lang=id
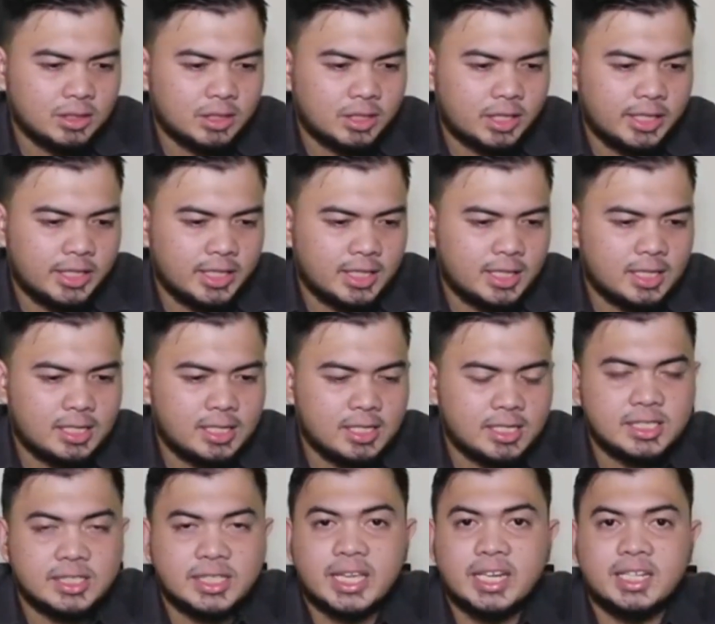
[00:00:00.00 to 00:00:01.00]
kria
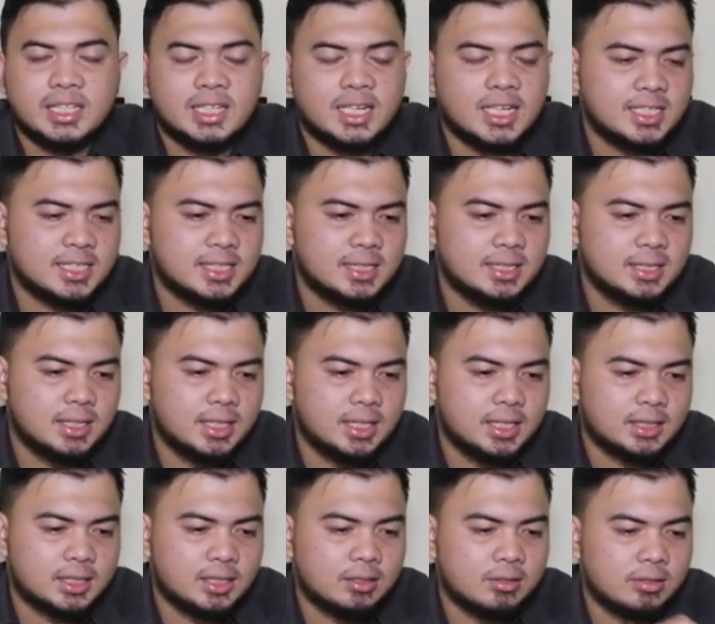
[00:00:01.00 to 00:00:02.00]
stained glass
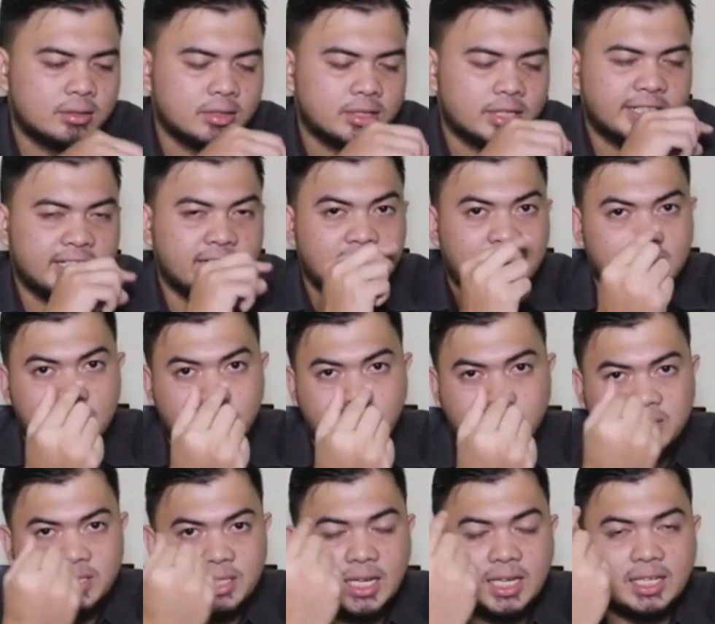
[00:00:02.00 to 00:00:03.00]
atau kria
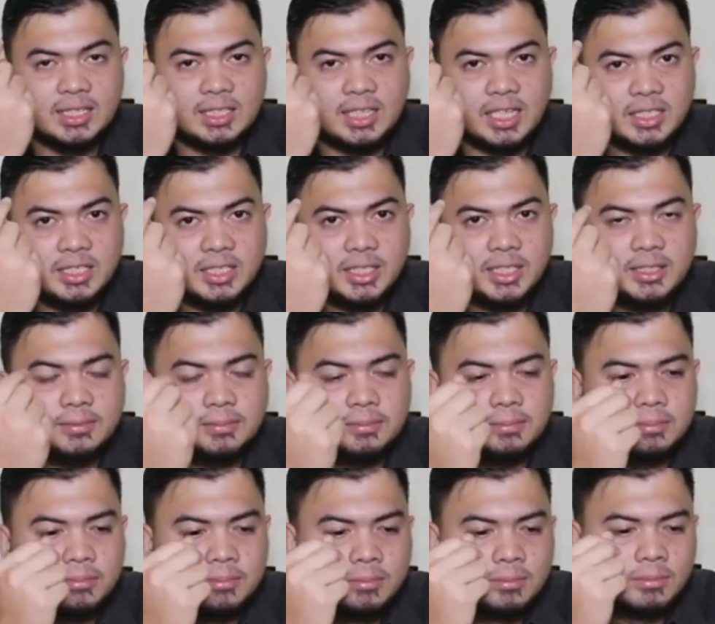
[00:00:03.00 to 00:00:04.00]
pecahan kaca
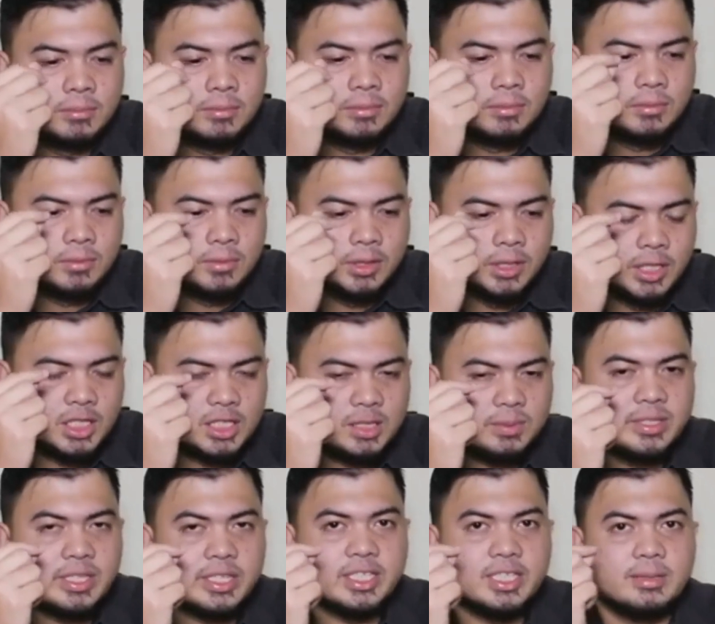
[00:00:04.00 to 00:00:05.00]
ini
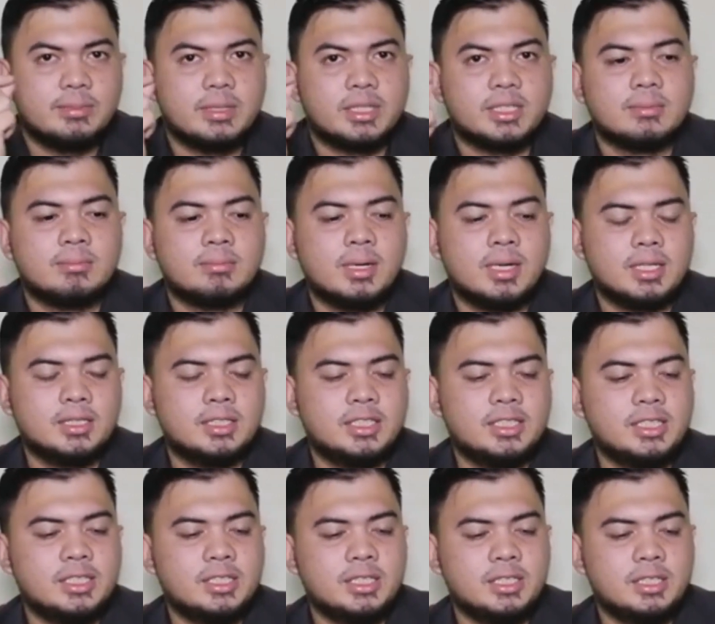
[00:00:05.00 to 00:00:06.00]
sebenarnya berkembang
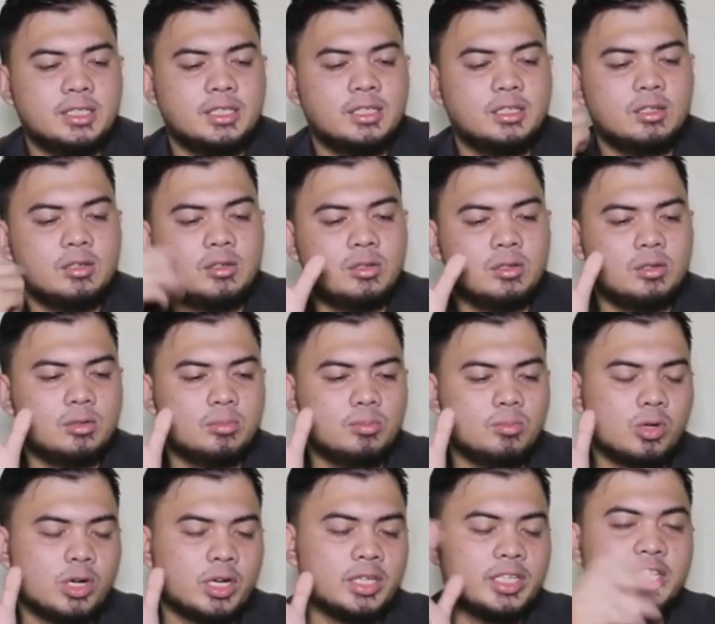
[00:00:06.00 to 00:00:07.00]
di
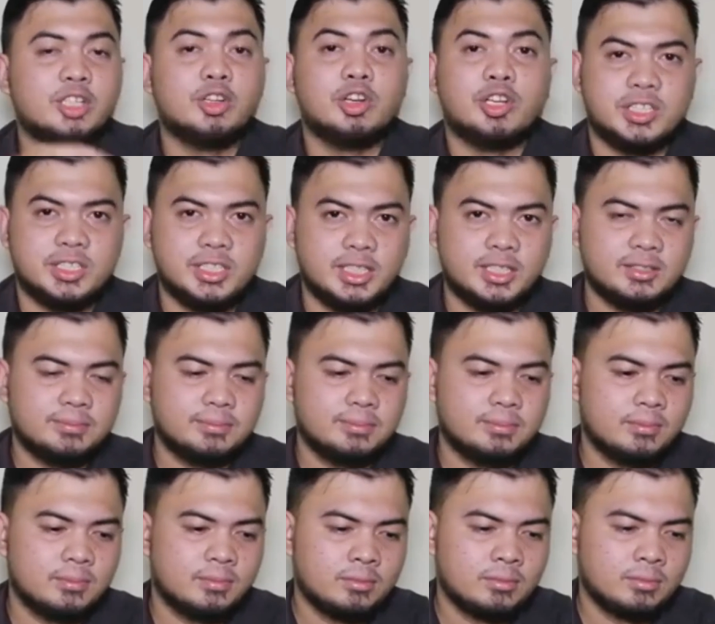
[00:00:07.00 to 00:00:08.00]
bukan di Indonesia
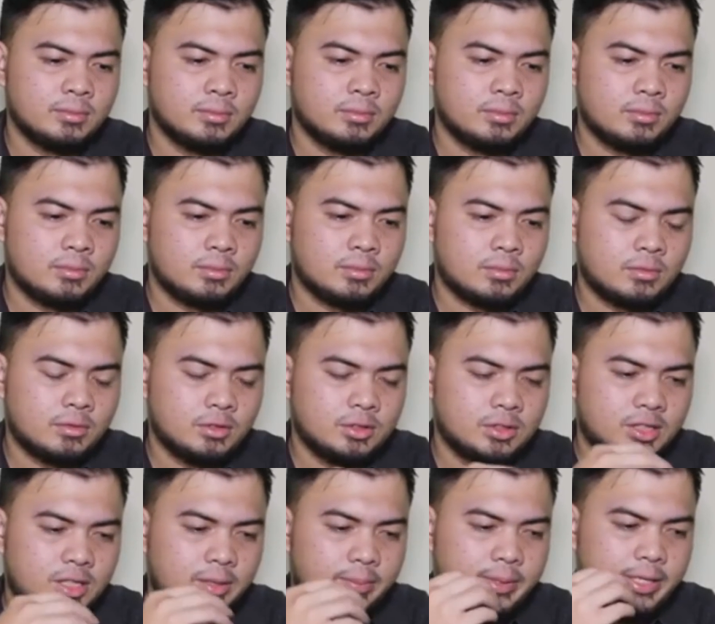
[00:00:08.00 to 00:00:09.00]

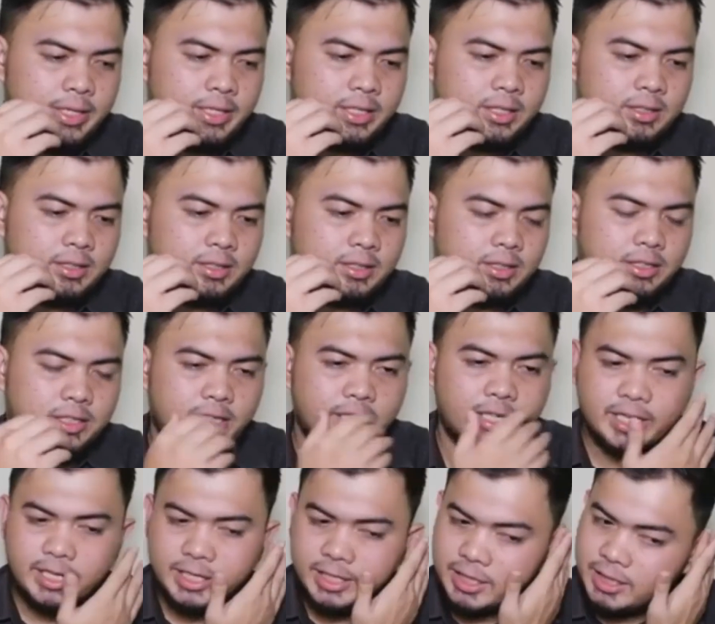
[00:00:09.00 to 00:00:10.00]
tapi
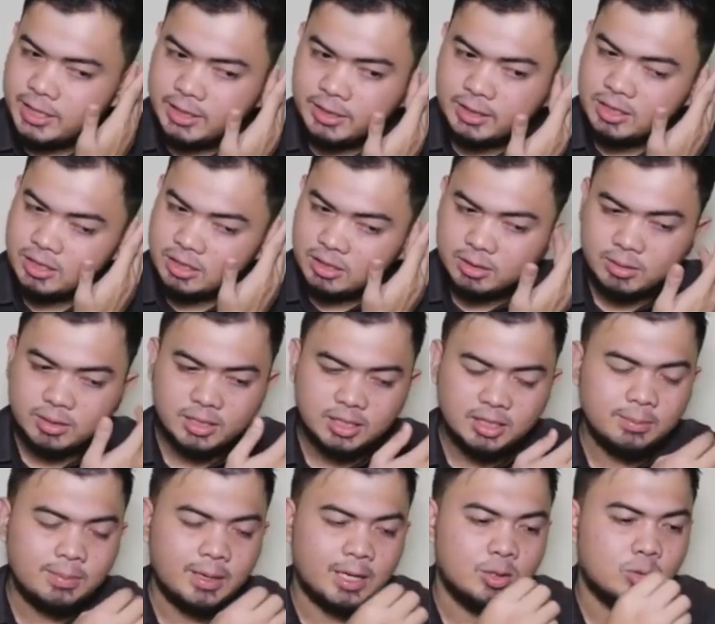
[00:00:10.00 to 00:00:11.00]
kria ini
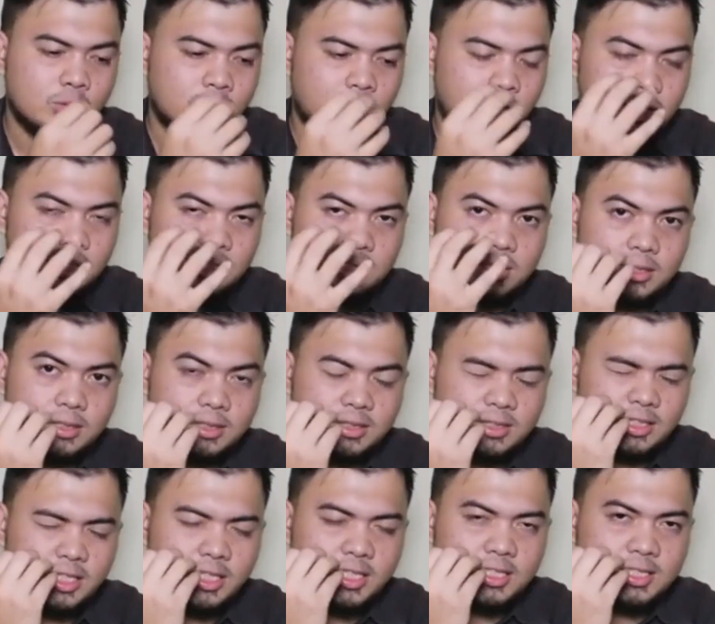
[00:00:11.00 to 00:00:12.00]
dipadukan
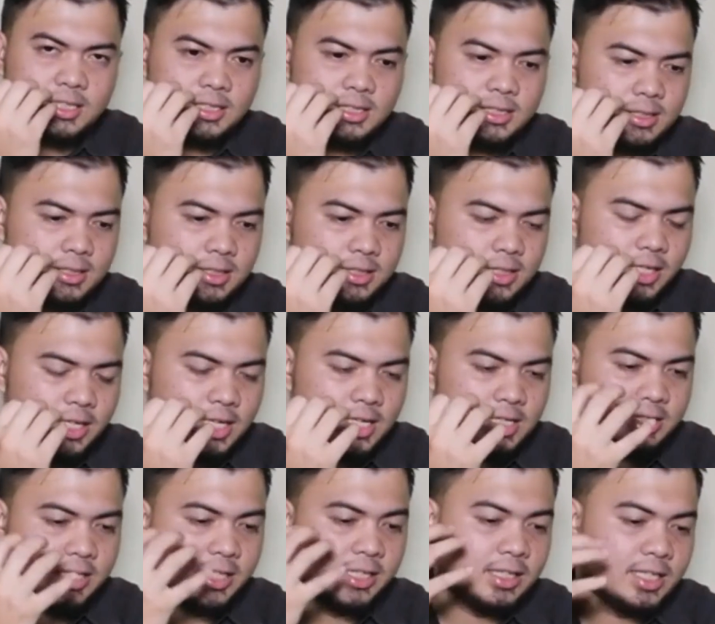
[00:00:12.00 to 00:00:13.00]
jadi kria
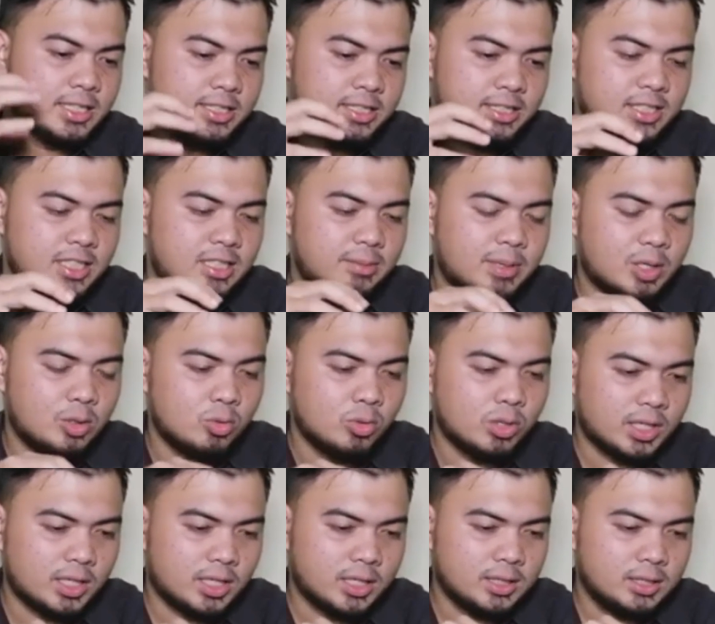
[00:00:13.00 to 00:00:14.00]
stained glass
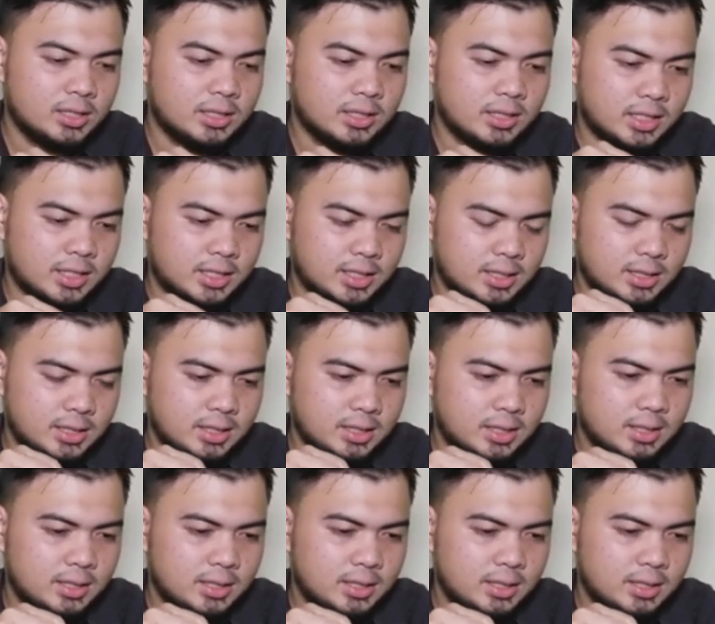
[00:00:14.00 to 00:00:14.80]
dipadukan dengan